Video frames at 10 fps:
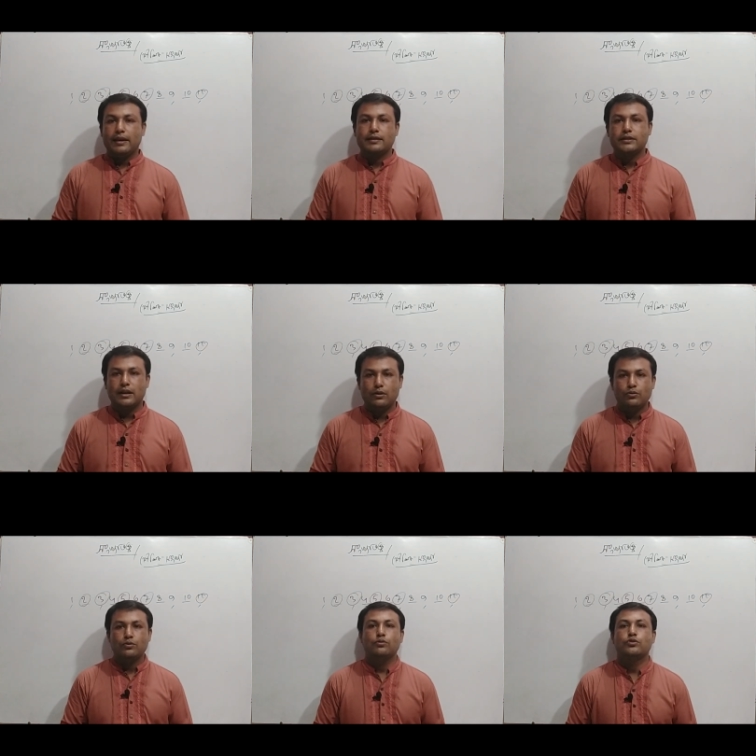এক ছাড়া
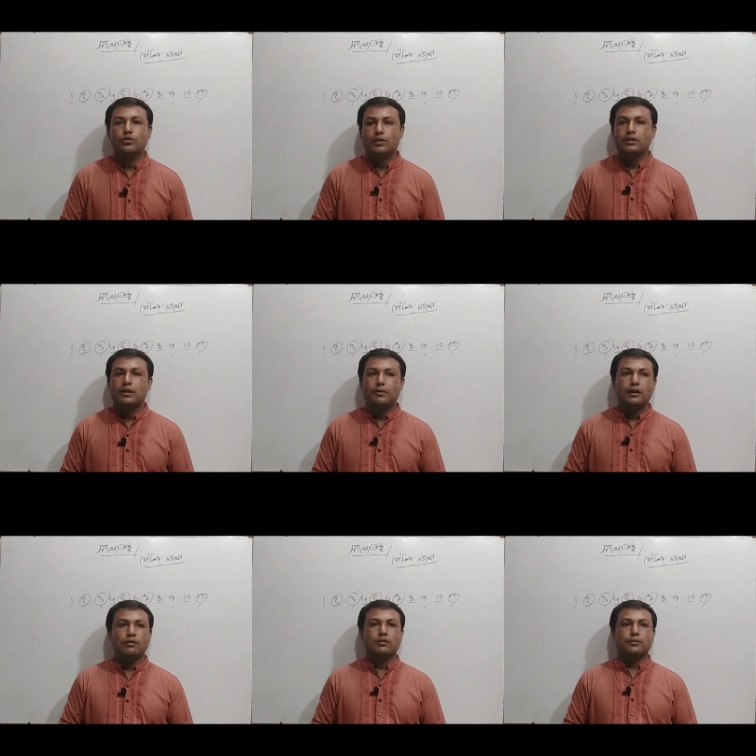অন্য কোনো সংখ্যা দ্বারা
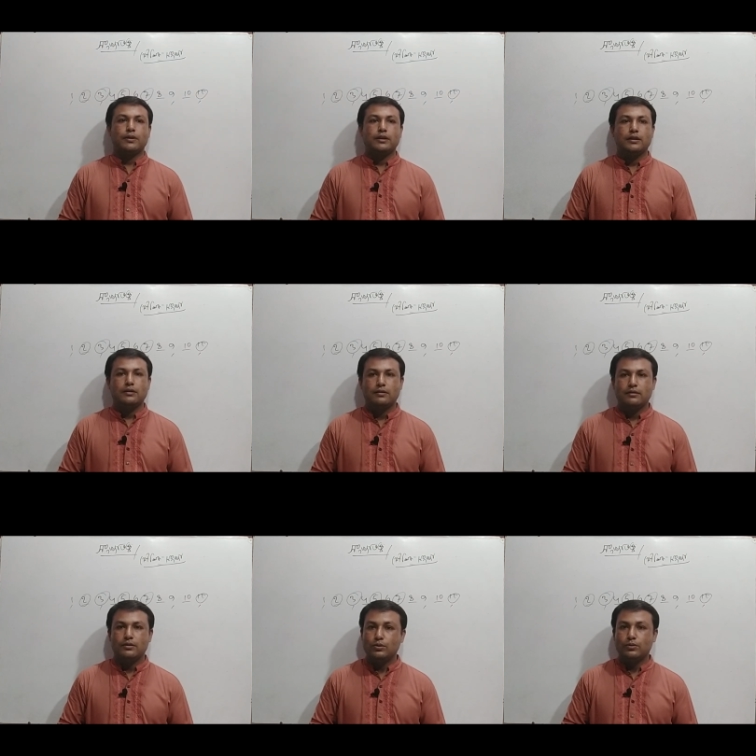ভাগ করতে পারি না
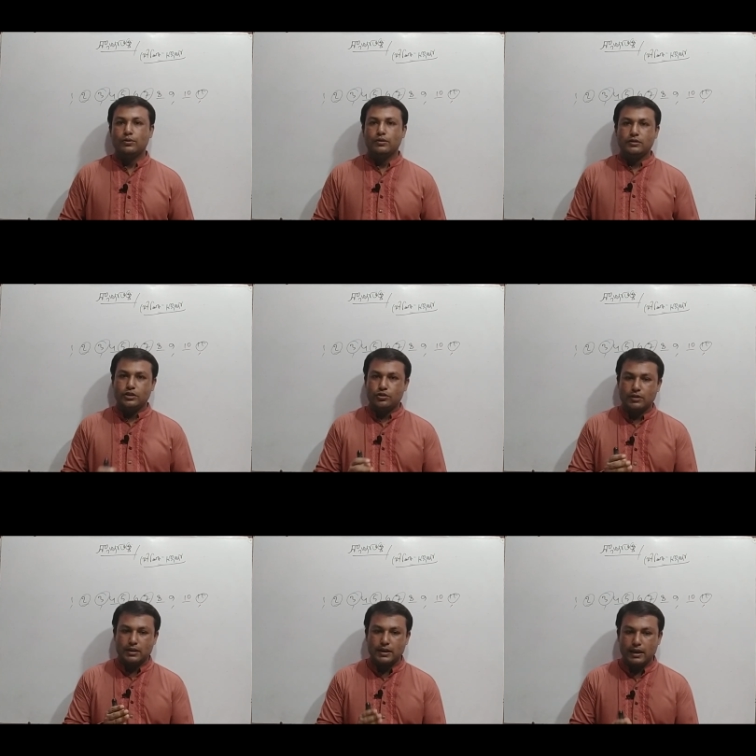নো যে
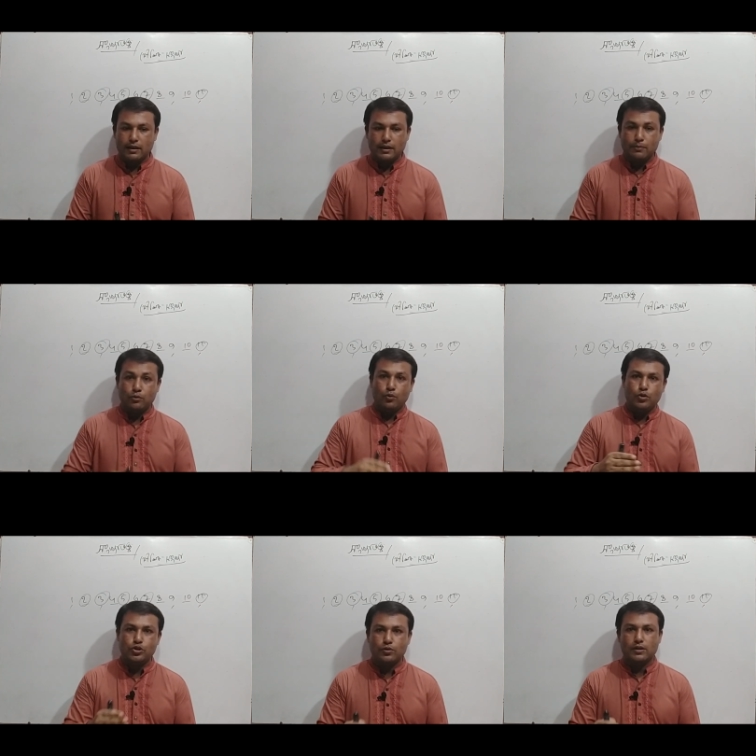সংখ্যাকে এক এবং
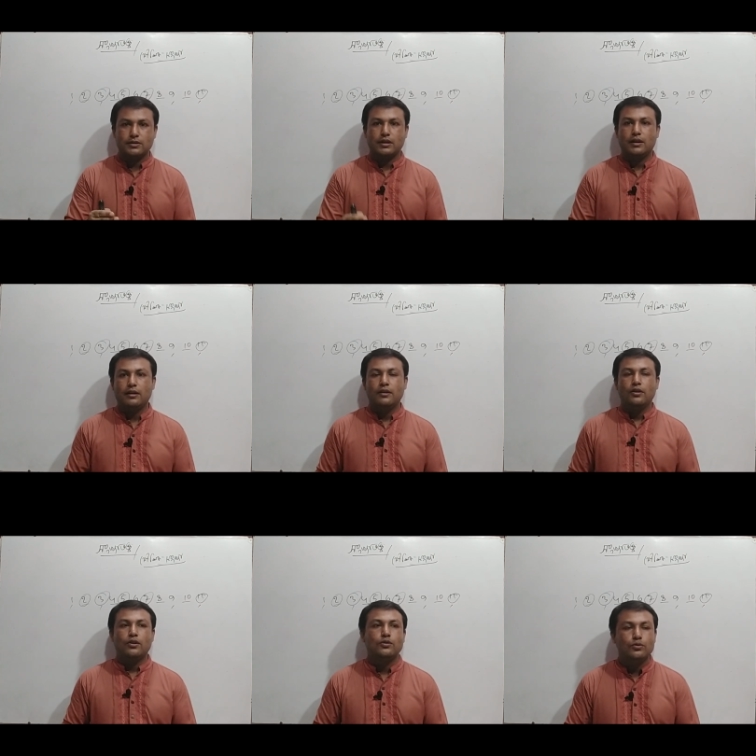ওই সংখ্যা ছাড়া
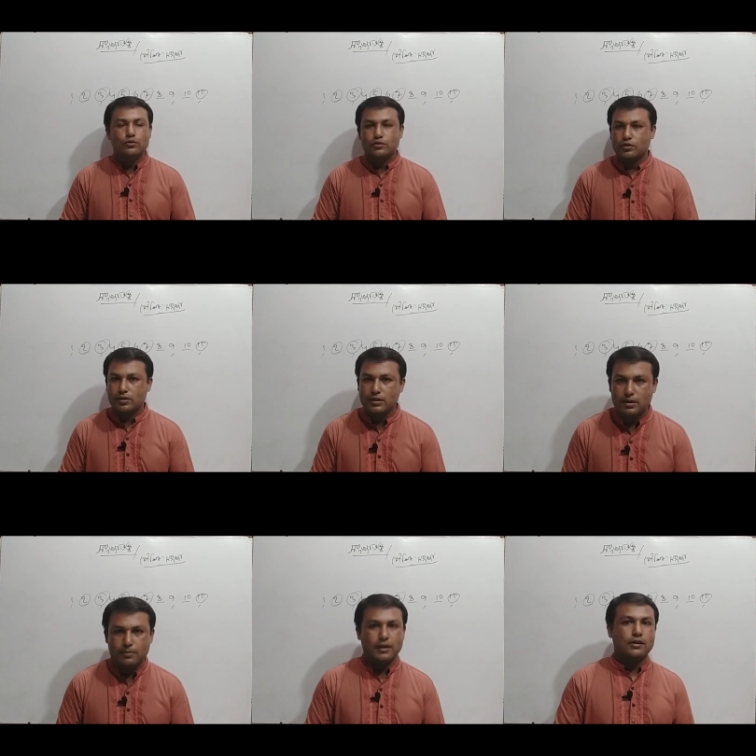অন্য কোনো সংখ্যা
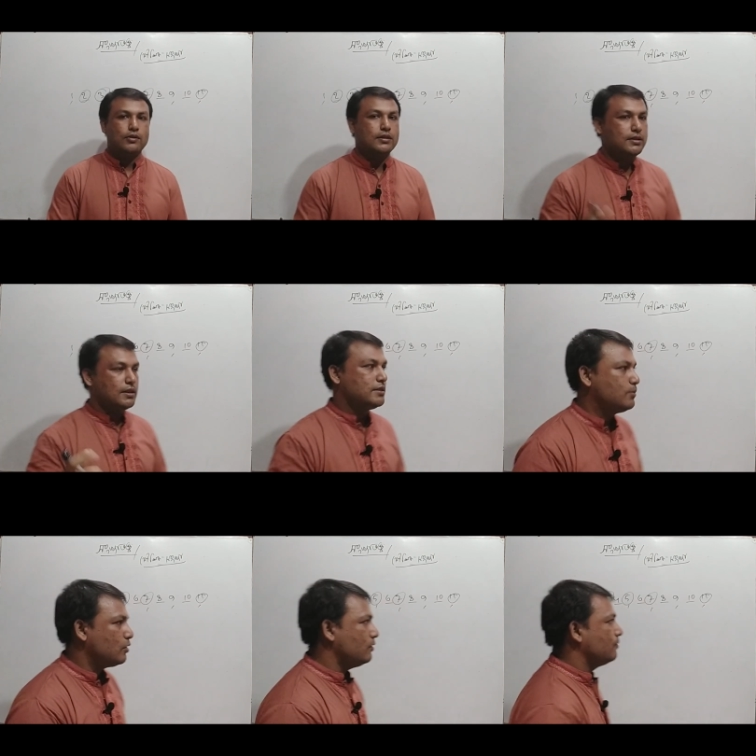দ্বারা ভাগ করা যায় না
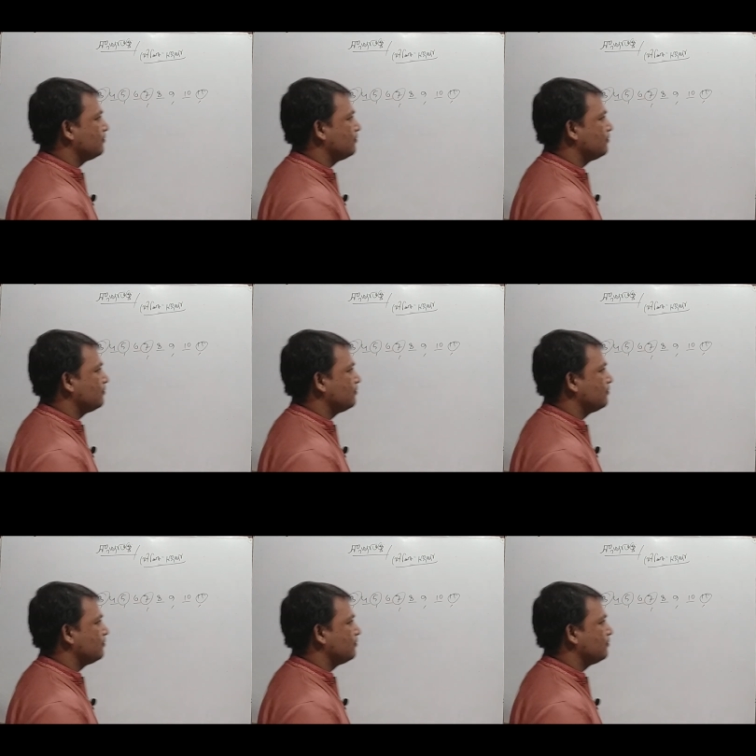যেমন